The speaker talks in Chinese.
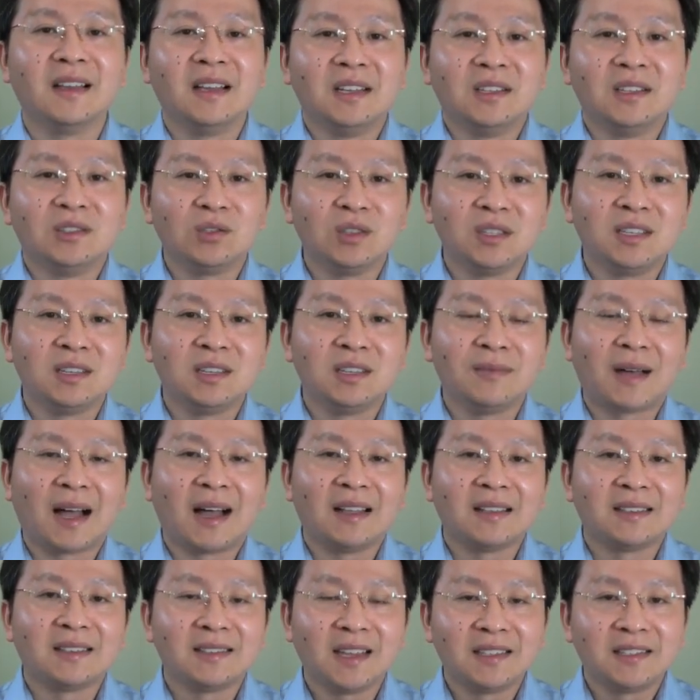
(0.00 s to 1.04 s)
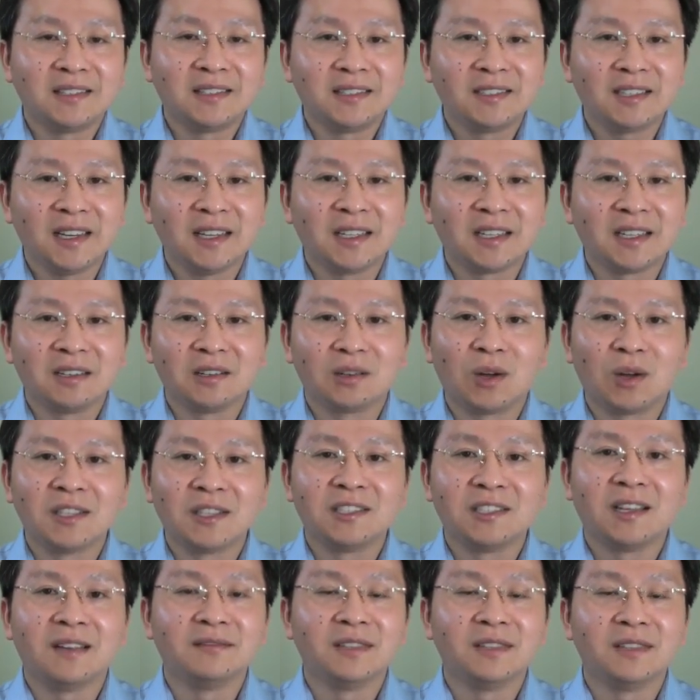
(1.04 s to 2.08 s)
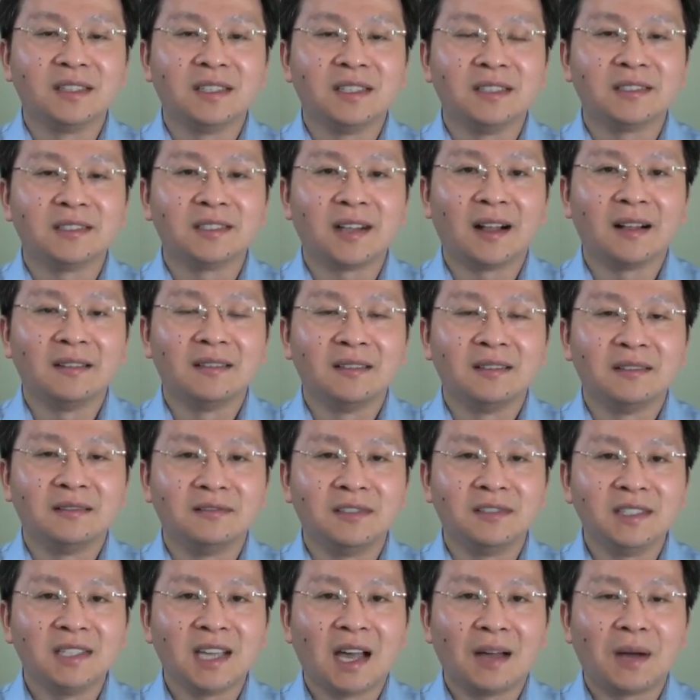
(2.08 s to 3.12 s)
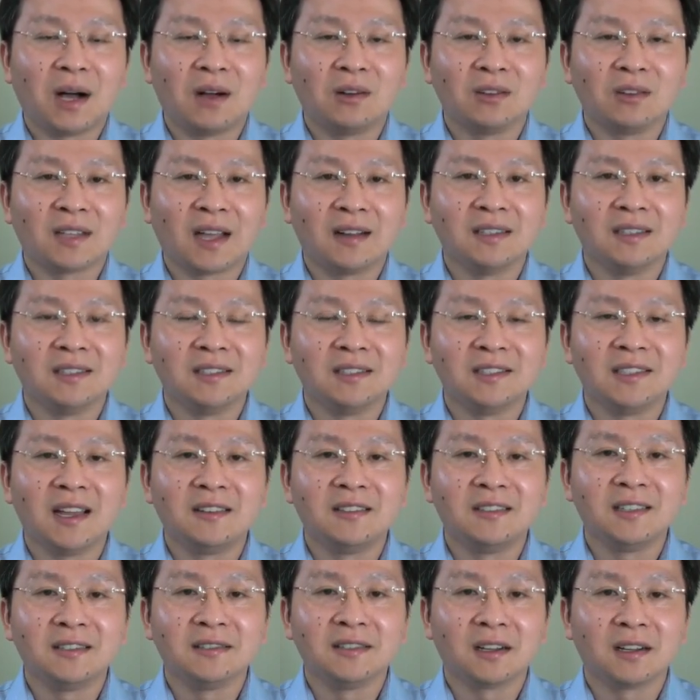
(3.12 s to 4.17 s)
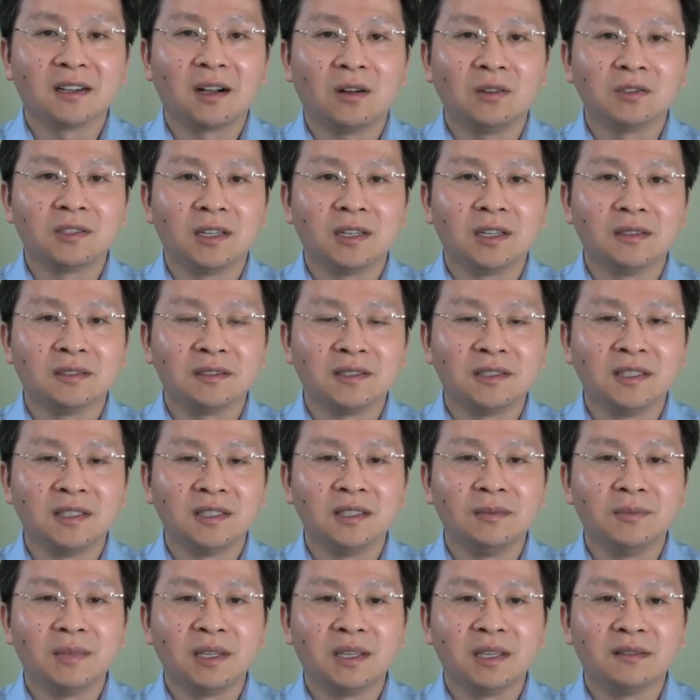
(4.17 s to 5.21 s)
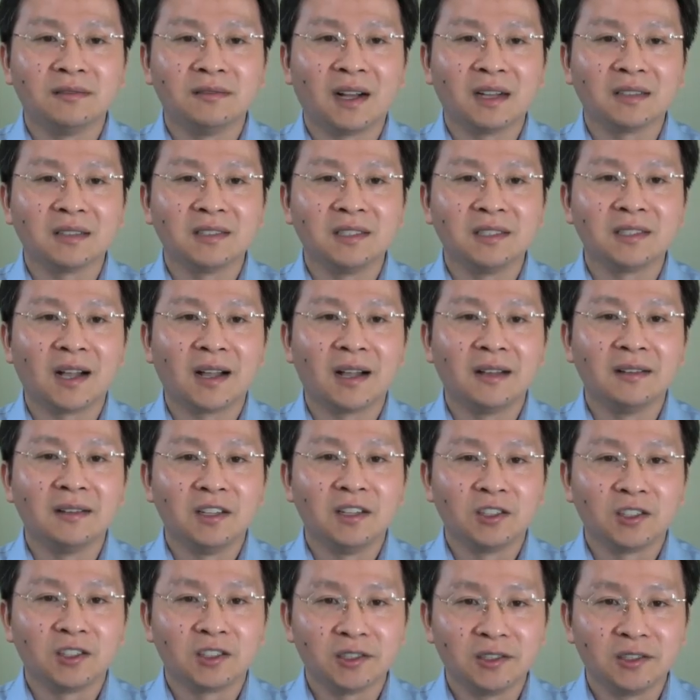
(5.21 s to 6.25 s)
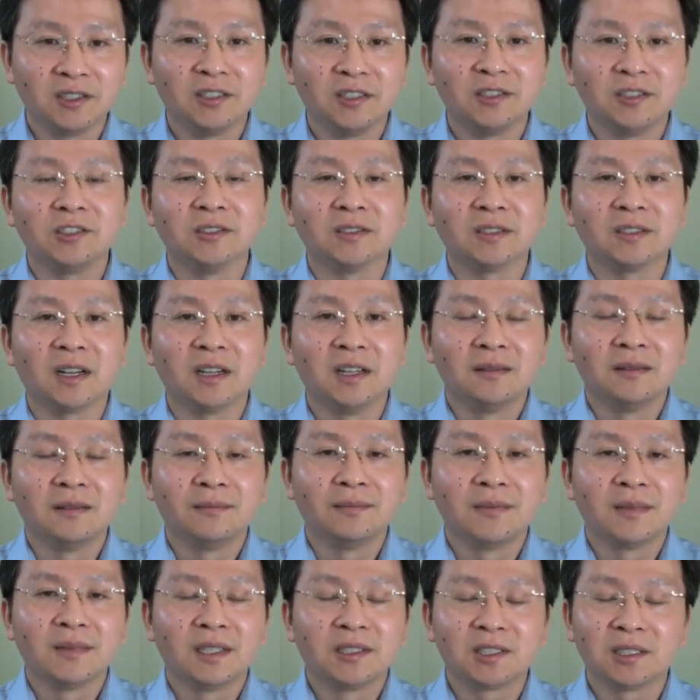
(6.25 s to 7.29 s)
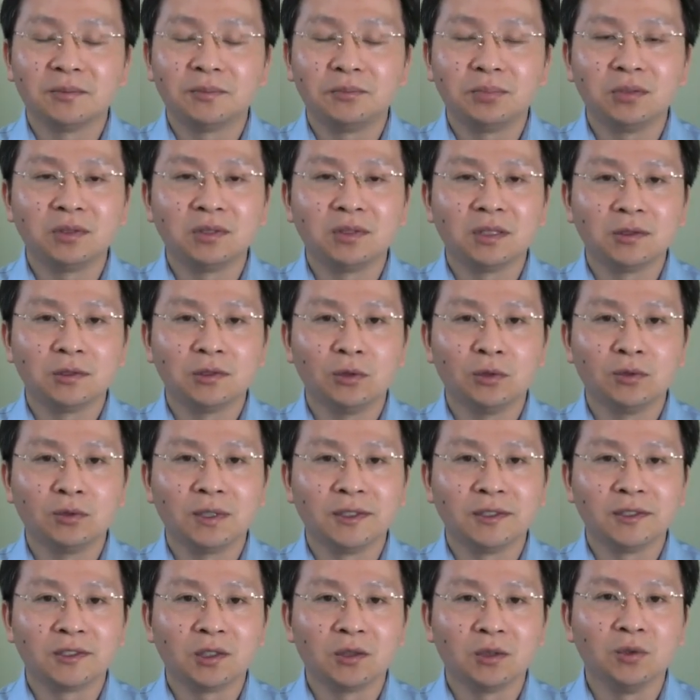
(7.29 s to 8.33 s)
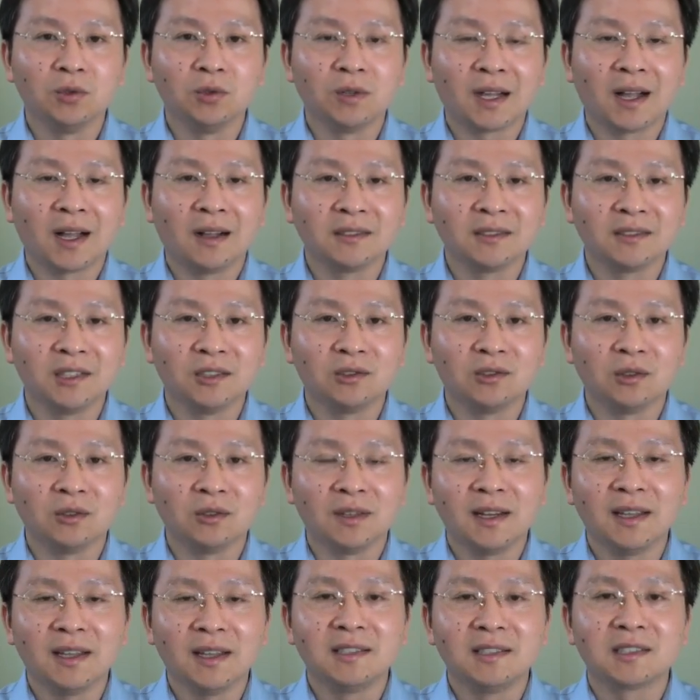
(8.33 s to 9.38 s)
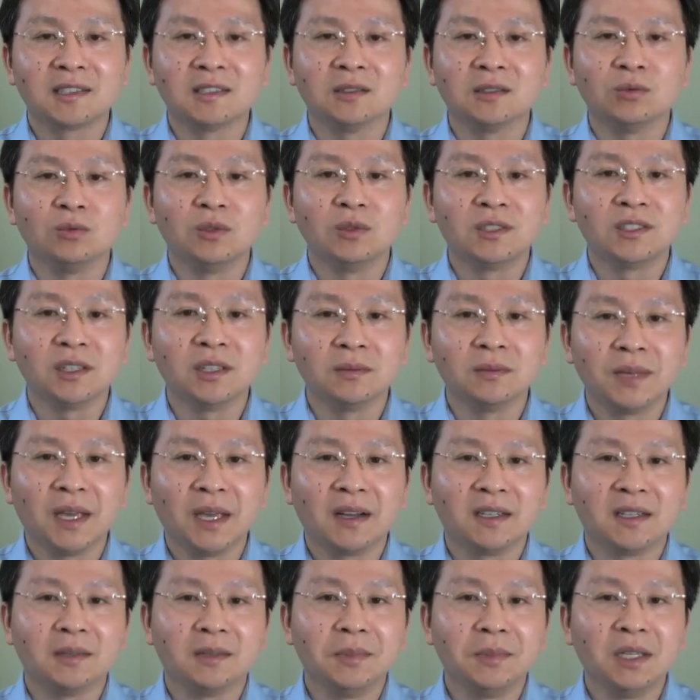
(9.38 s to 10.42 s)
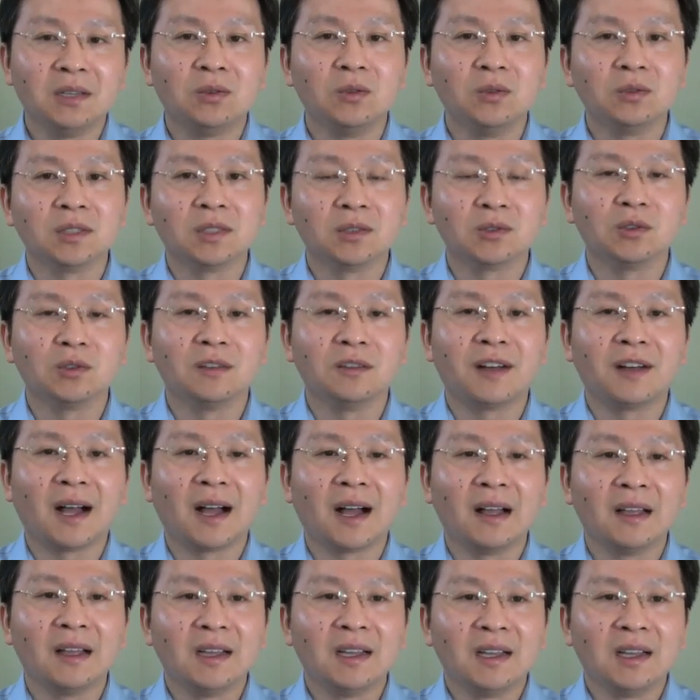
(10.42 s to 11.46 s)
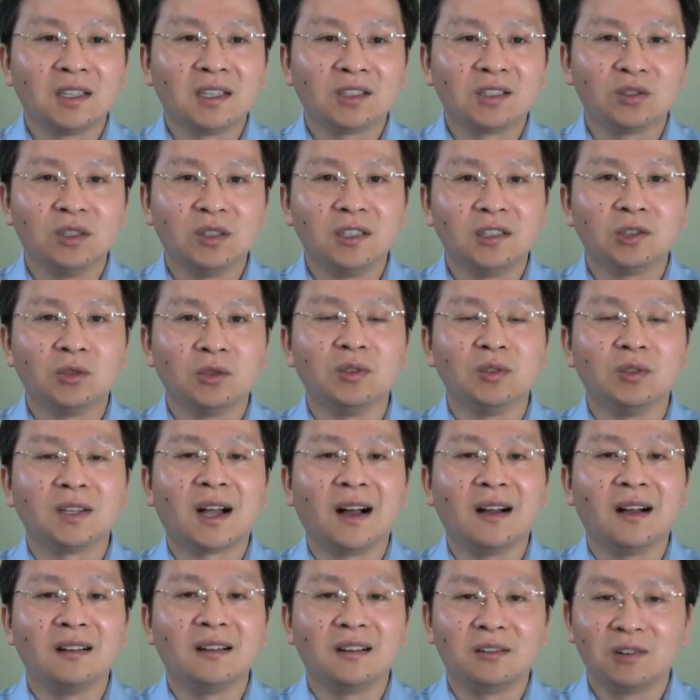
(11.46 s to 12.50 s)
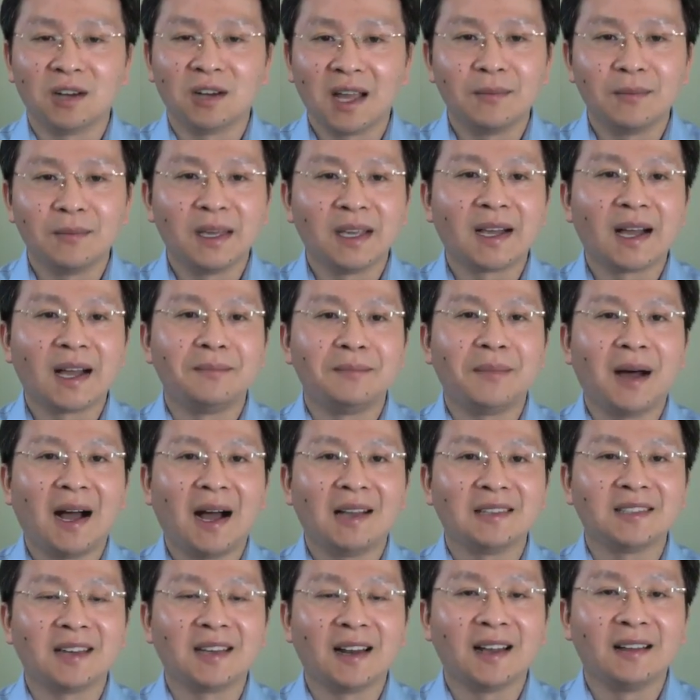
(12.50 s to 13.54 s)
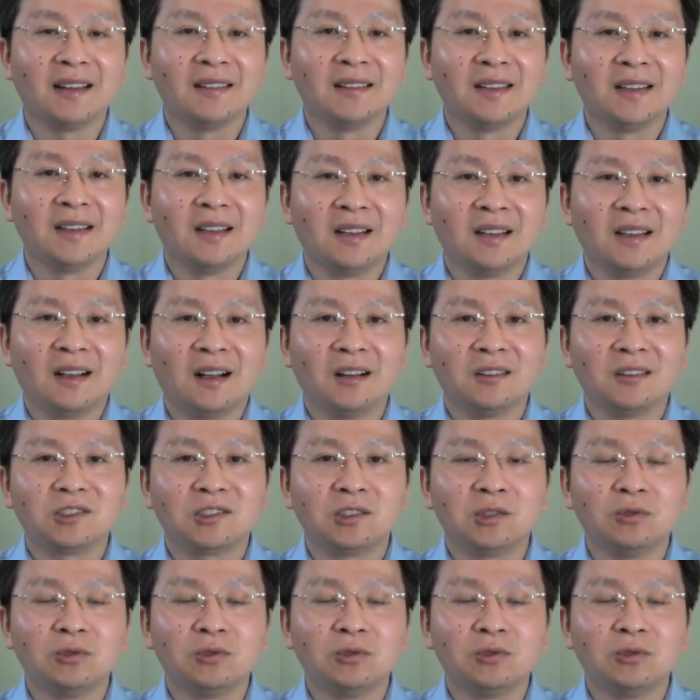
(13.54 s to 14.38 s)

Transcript: 最起码在这个关键问题上，温家宝他和现任的高层习近平、王岐山是一致的，是不能容忍周永康这种类似于政变和逼宫的做法。所以周永康后来被干趴下了。好，周